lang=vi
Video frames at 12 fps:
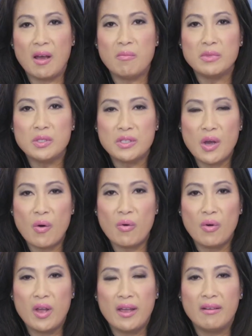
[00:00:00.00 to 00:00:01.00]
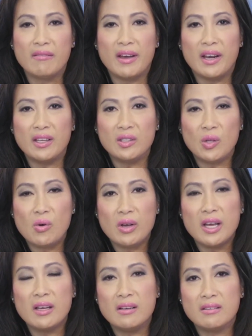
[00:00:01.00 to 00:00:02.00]
thấm sâu và nó tốt
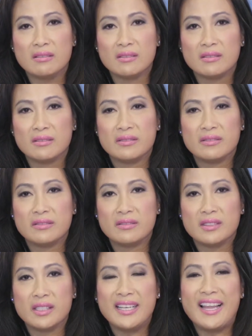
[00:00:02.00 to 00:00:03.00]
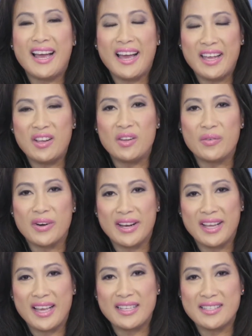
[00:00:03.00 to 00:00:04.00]
hơn là
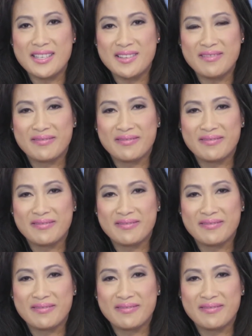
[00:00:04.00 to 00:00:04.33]
hyaluronic acid